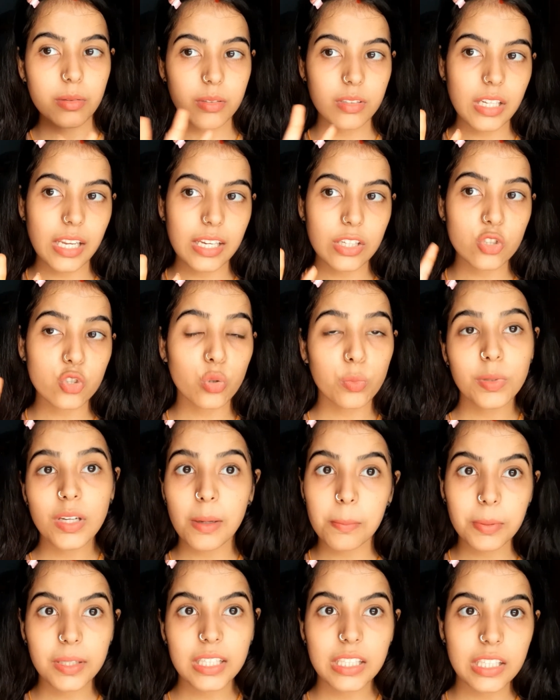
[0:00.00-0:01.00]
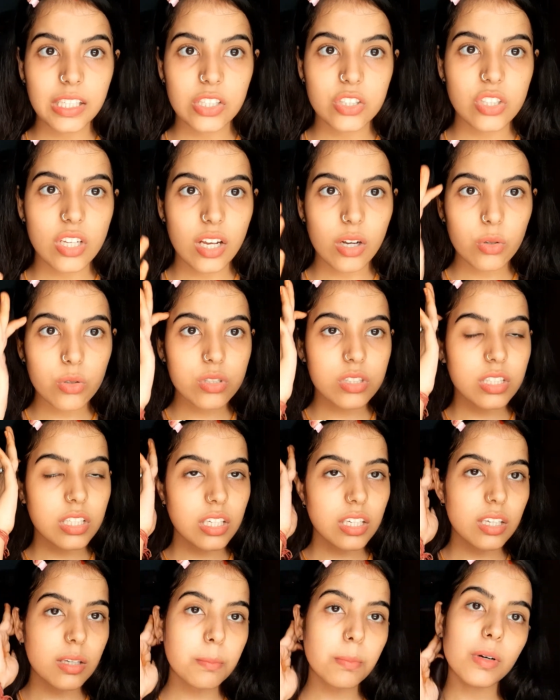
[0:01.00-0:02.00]
लाइक जो भी आपकी नीच है उस
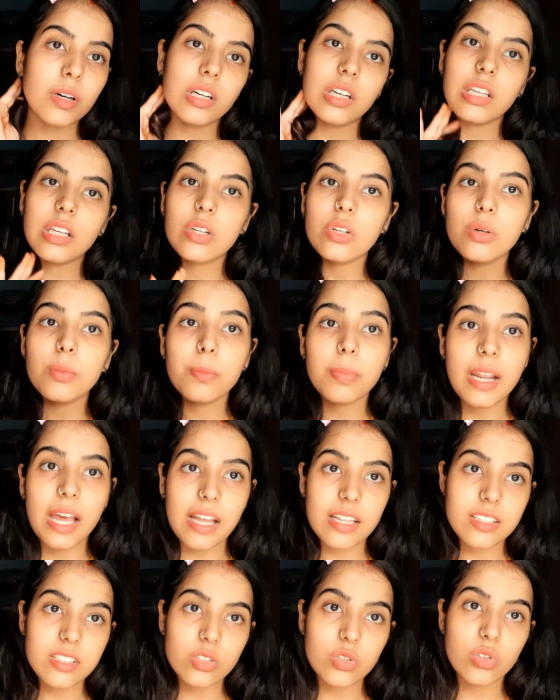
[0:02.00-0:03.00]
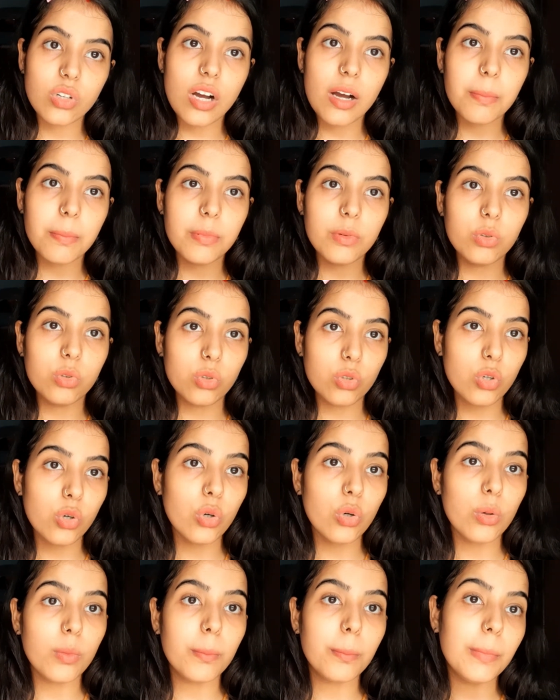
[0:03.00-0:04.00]
पर्टिकुलर ब्रांड्स को आप उनको
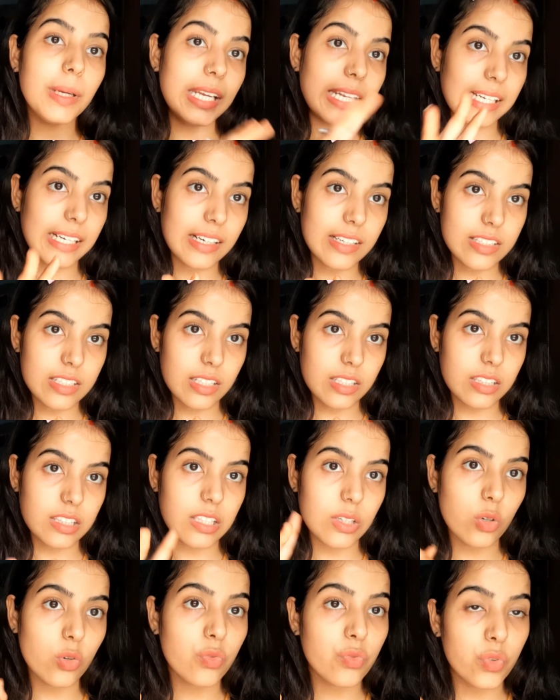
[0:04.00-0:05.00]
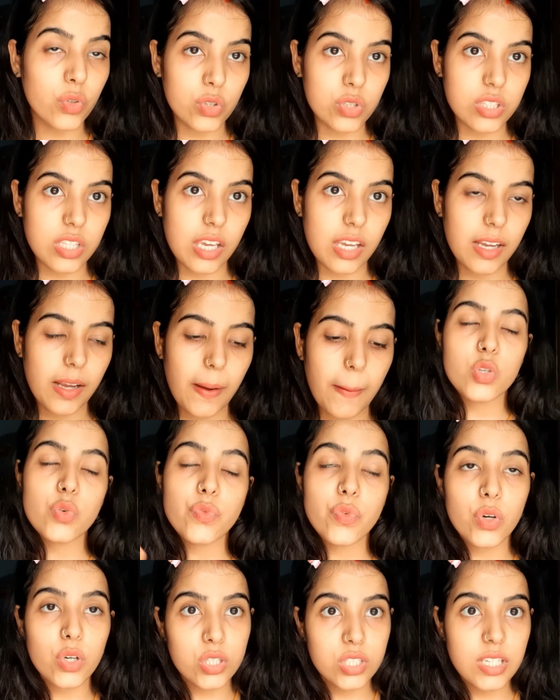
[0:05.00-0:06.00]
मेल कर सकते हो फर्स्ट थिंग तो
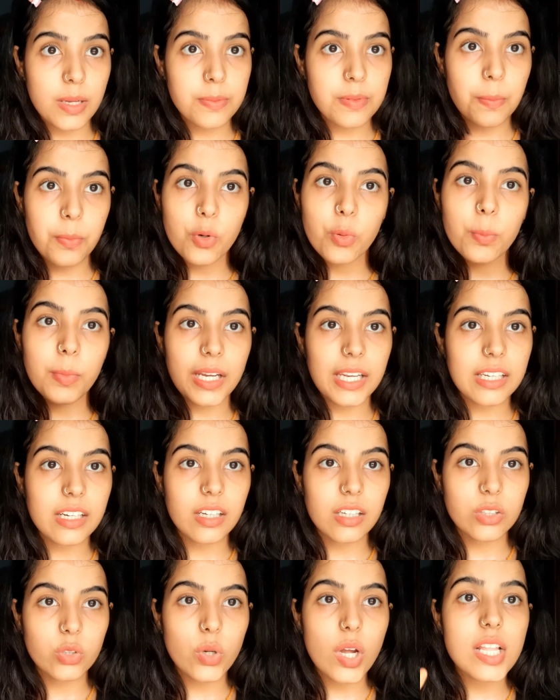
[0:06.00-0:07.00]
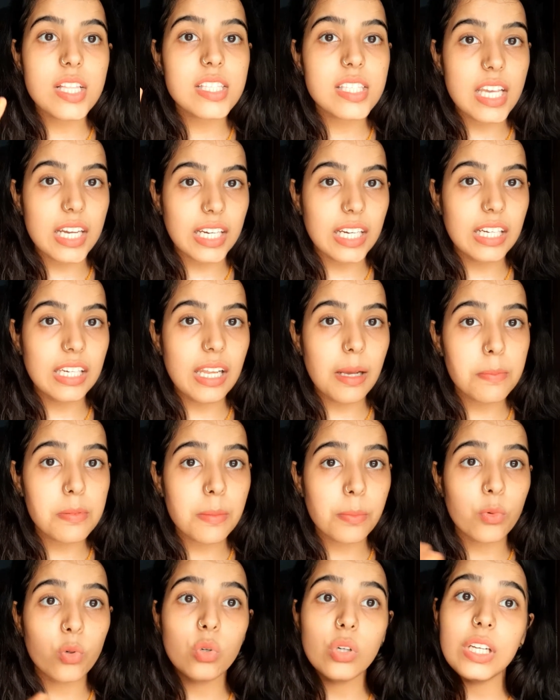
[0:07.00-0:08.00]
फर्स्टली आप सबको मेल कर दो एंड सेकेंडली आप
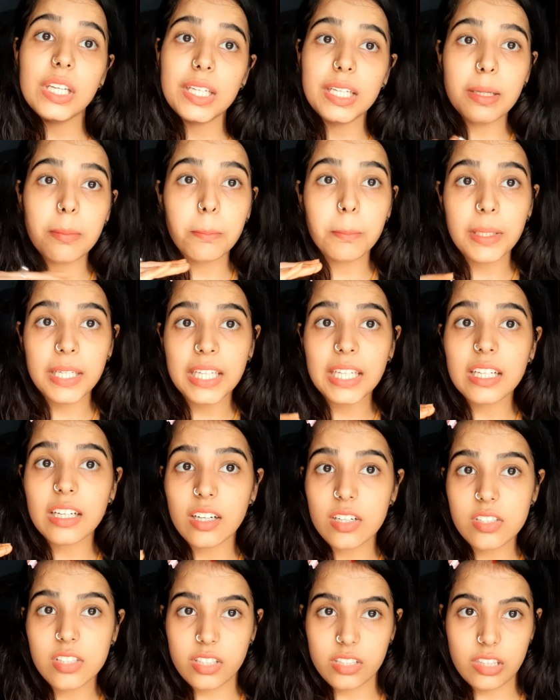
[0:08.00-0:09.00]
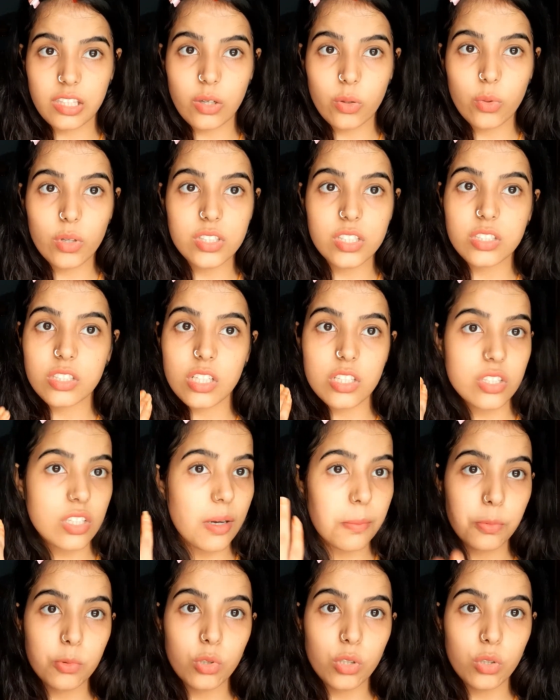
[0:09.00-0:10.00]
सबको डीएम भी कर सकते हो इट जस्ट
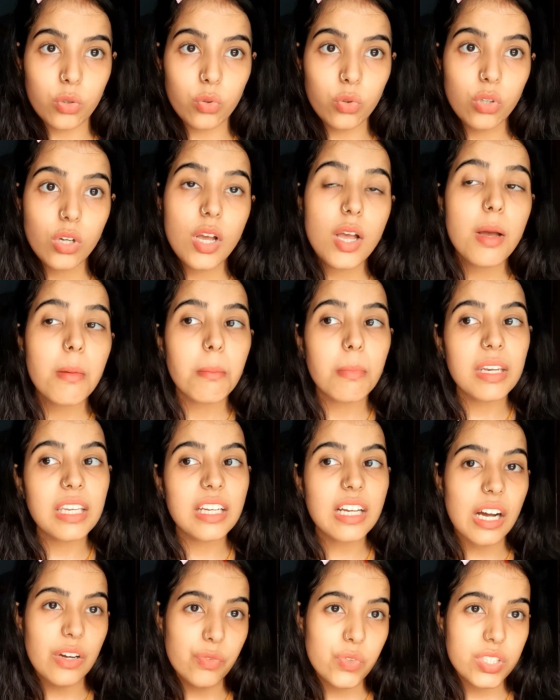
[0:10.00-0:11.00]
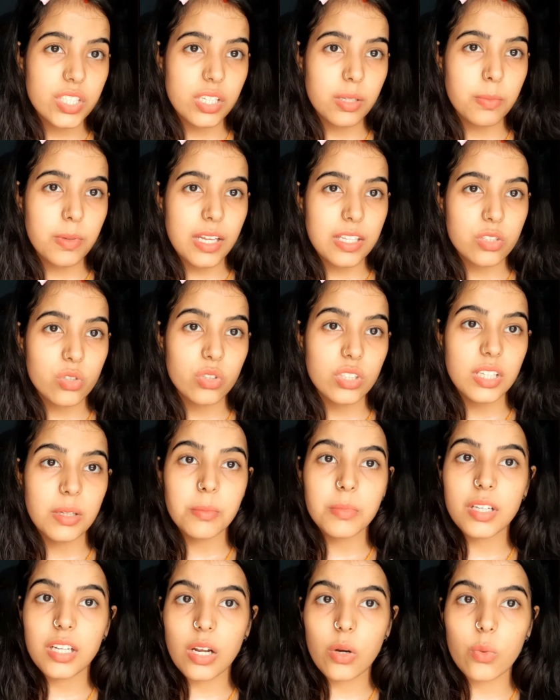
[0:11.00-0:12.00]
अप टू यू मैंने काफ़ी सारी ब्रांड्स को डीएम
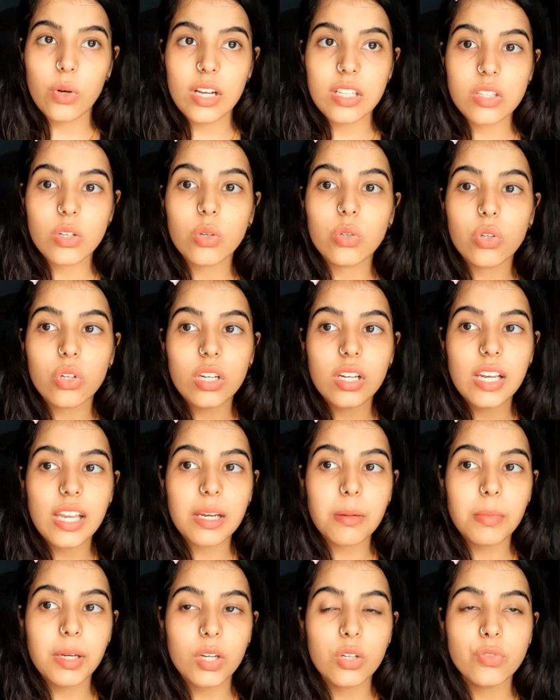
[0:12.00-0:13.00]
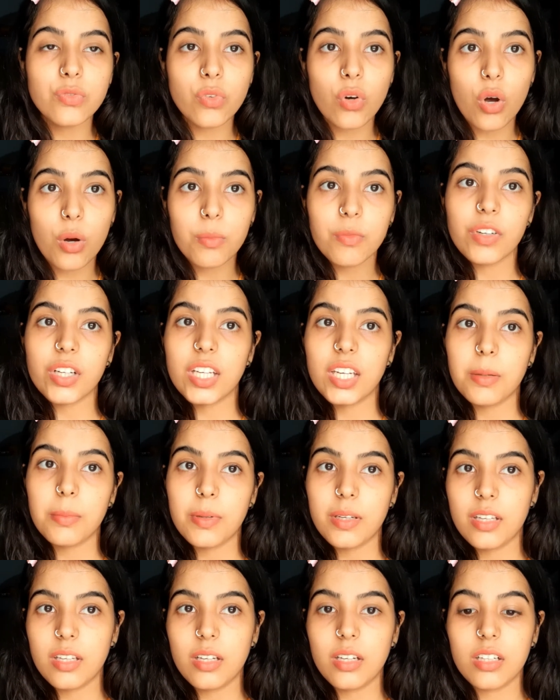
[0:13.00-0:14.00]
करा हुआ है तो उन्होंने लाइक मेरे को फॉर्म
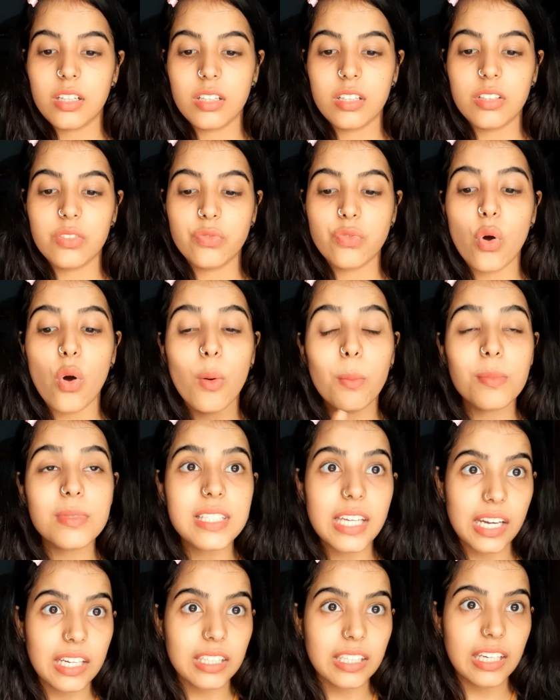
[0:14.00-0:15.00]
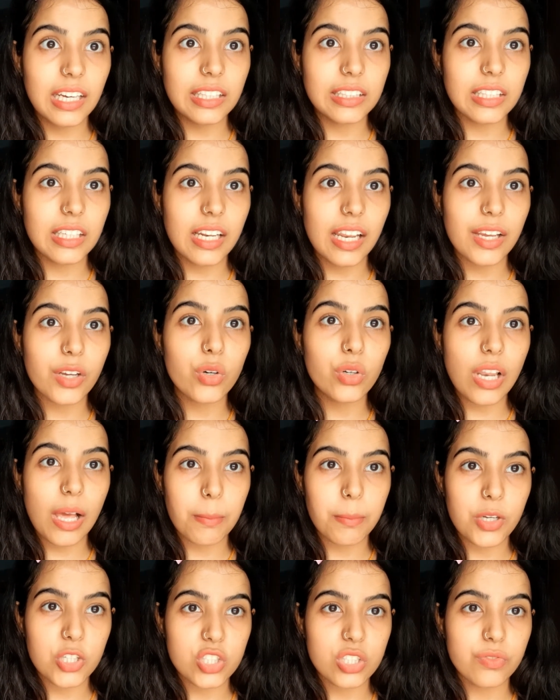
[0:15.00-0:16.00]
वगैरह फॉर्म सेंड किए थे लाइक
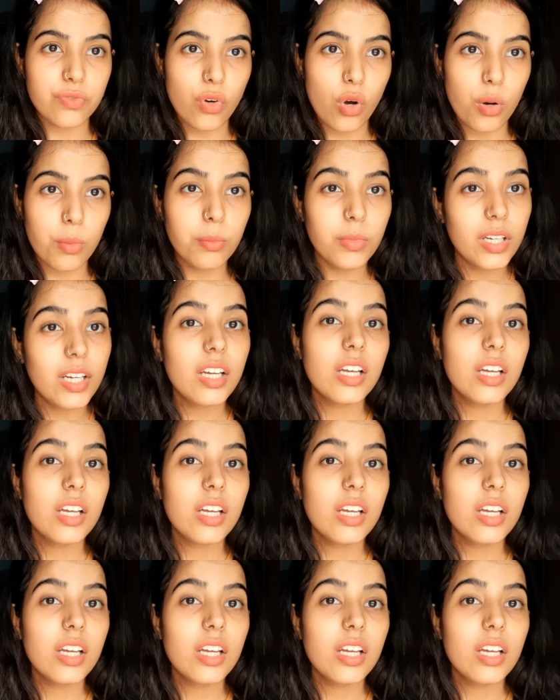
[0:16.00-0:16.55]
कोलेब्रेशन फॉर्म